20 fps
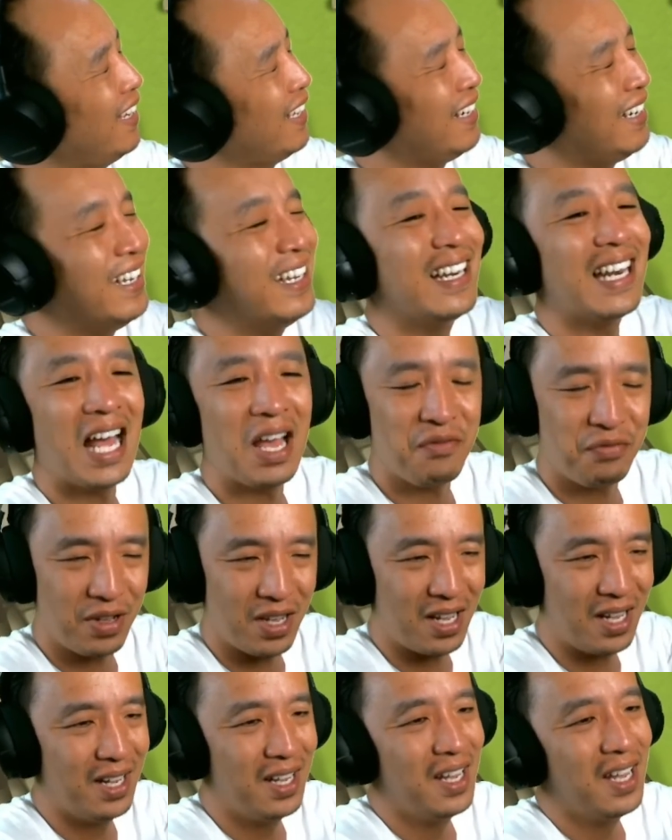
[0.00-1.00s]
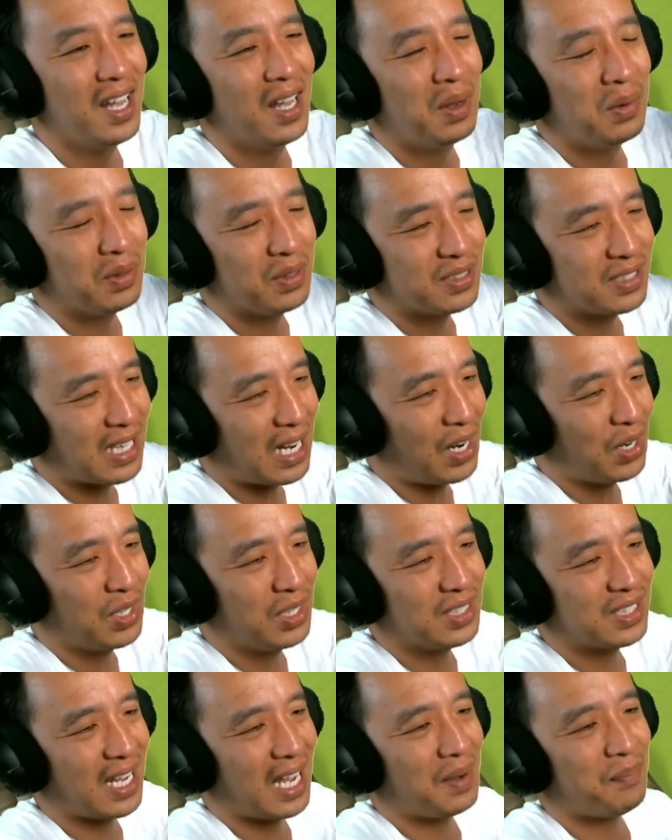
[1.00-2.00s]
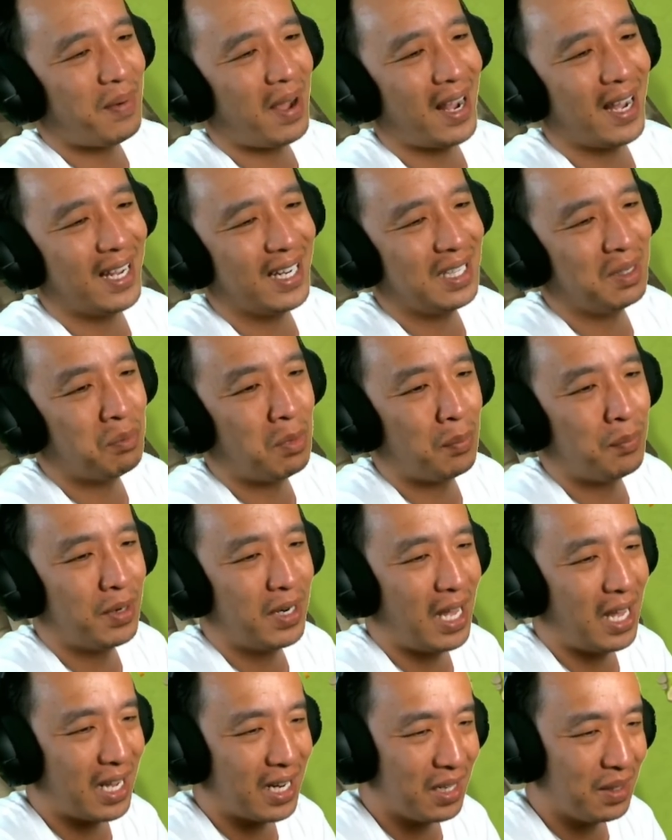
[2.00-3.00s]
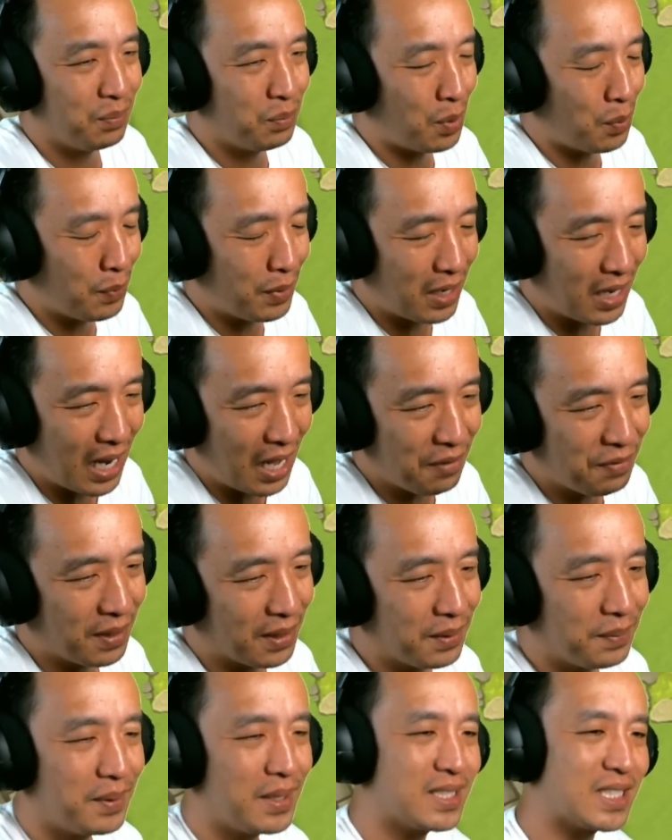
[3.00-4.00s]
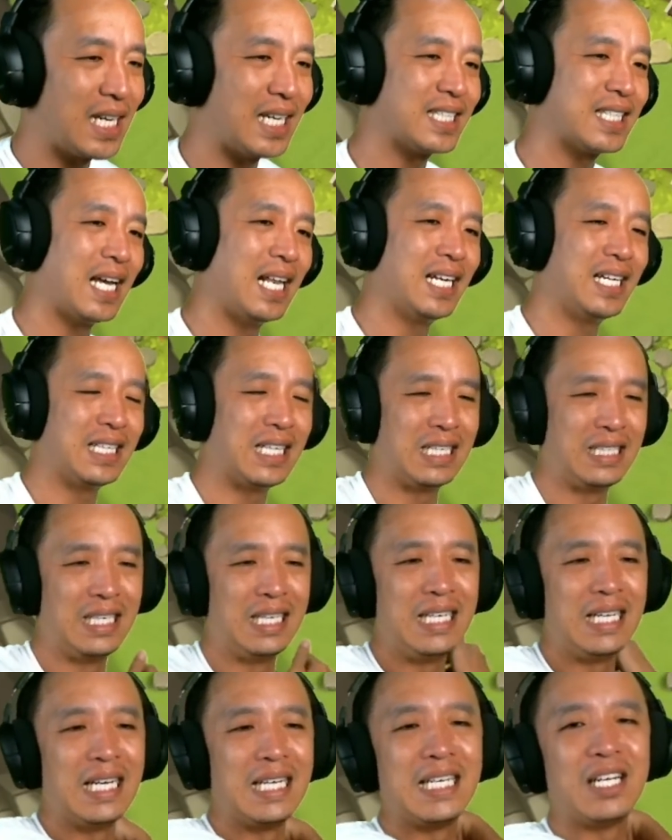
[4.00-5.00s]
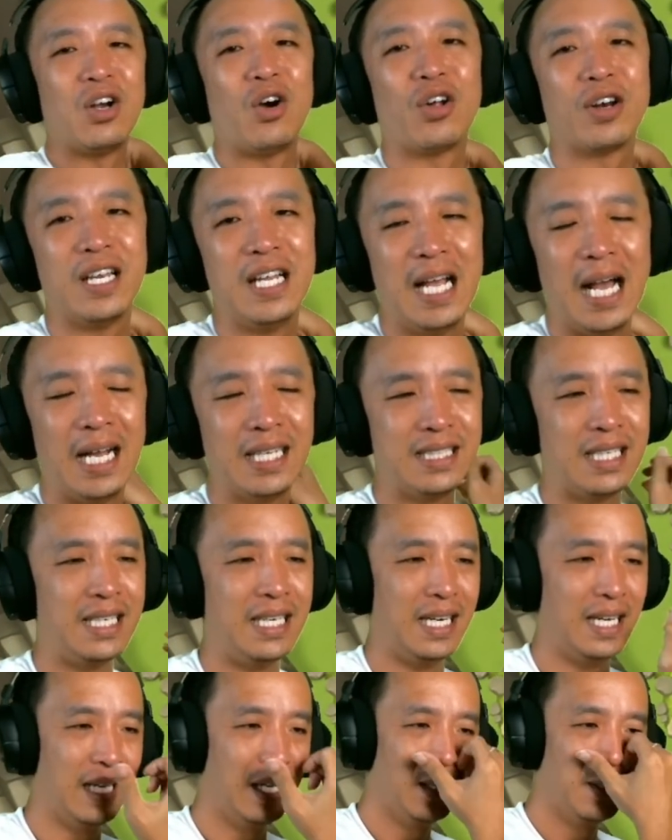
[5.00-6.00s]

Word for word: di live ya. Selalu saya pakai di momen air, momen live ya, tapi sekali-sekali kita jadikan recording aja deh.